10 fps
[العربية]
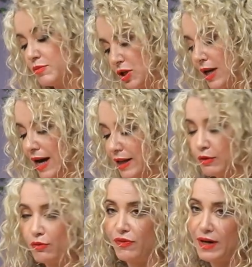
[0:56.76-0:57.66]
باش
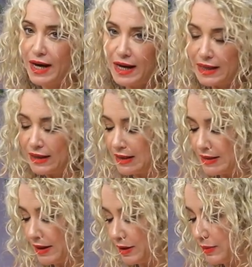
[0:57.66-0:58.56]
نخلطوا فيها
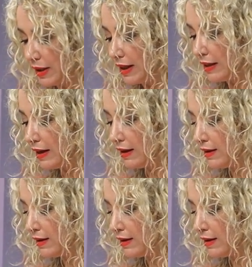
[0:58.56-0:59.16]
الدسير نتاعنا